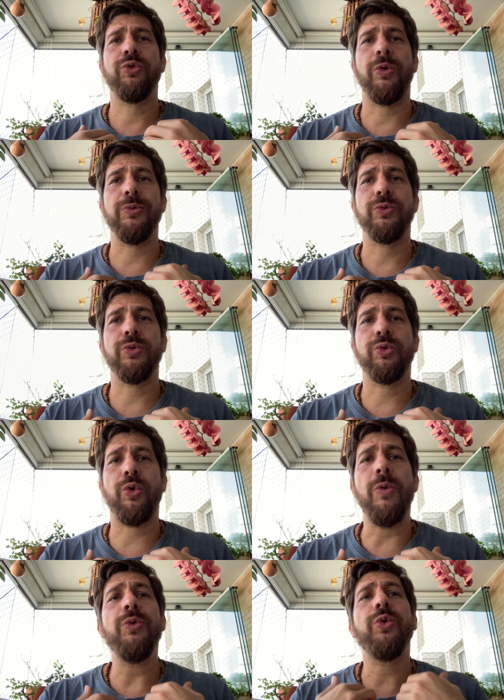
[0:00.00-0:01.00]
como,
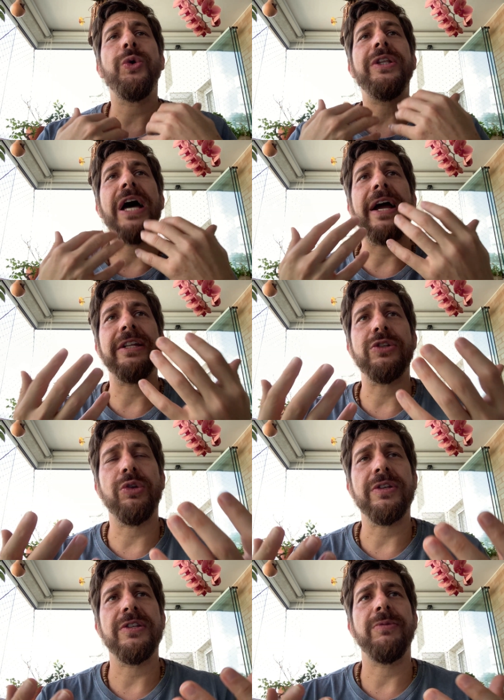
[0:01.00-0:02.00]
como cuidar das
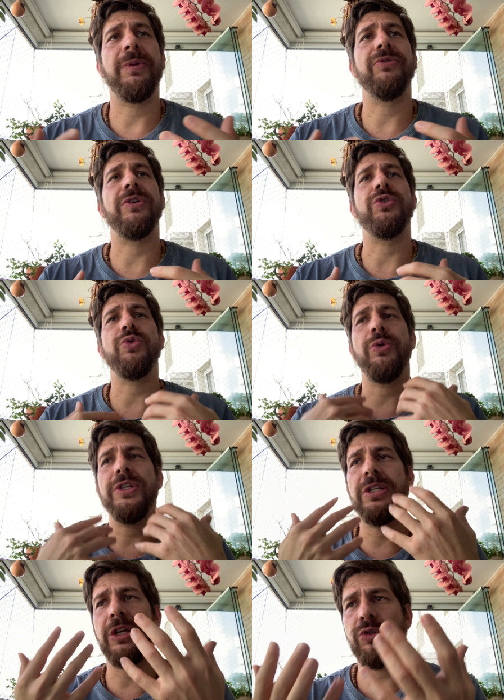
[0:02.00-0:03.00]
nossas
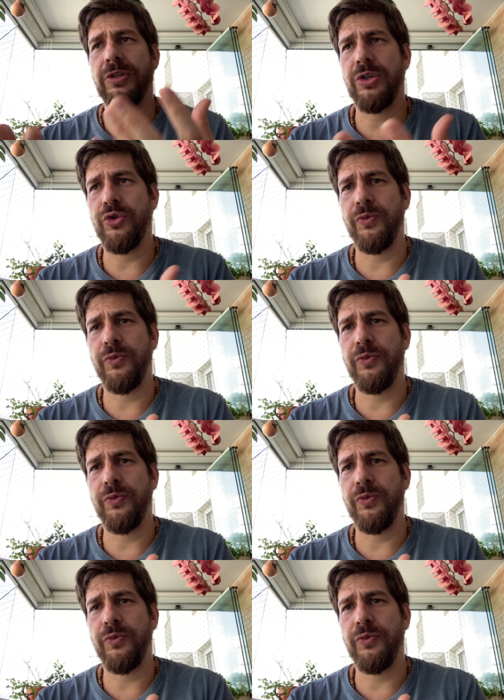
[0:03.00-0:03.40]
imperfeições e das nossas